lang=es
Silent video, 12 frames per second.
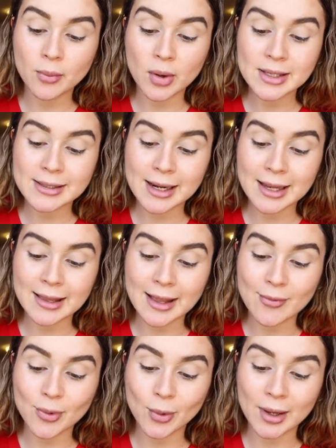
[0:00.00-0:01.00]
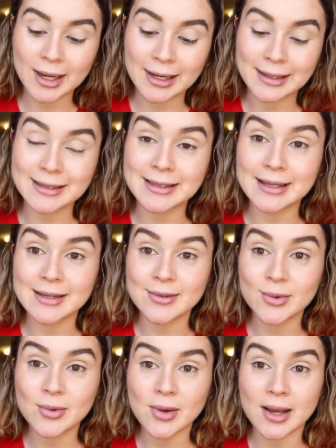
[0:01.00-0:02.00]
voy a estar quitando el
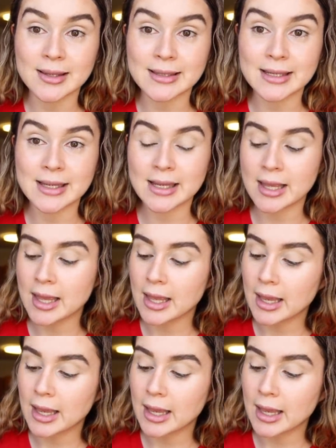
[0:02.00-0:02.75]
exceso así